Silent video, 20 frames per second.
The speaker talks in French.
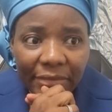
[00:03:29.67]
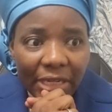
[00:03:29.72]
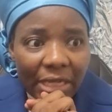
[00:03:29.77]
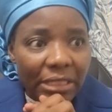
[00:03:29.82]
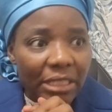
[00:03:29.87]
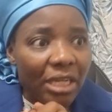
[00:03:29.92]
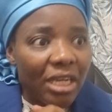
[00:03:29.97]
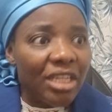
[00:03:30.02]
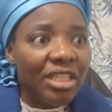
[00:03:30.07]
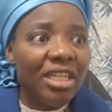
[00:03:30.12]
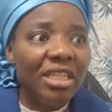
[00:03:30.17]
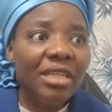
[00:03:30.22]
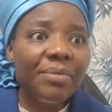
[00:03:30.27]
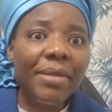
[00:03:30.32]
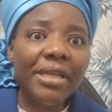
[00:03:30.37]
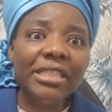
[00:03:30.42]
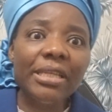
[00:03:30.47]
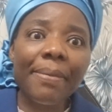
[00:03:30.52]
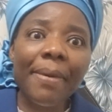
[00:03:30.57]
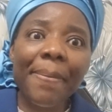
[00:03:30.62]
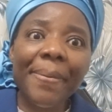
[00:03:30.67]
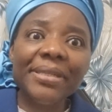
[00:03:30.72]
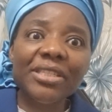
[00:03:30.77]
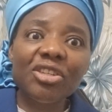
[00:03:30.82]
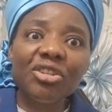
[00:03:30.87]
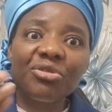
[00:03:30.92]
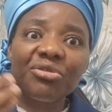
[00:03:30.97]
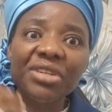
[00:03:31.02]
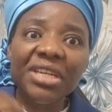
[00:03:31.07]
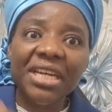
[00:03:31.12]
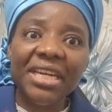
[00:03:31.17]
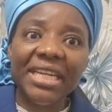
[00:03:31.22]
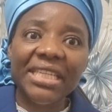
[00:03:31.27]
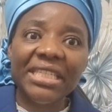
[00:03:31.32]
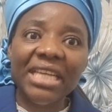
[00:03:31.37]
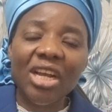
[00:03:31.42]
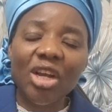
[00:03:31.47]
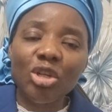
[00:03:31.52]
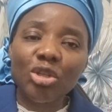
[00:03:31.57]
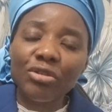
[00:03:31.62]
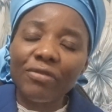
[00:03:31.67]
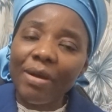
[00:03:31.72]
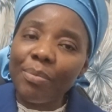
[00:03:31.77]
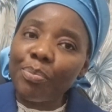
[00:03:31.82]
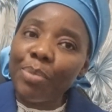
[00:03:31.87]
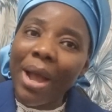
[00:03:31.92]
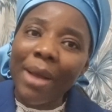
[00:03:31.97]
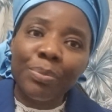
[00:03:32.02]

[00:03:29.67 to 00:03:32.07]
ce que j'ai dit, mais c'est pas parce que je suis chrétien que tu vas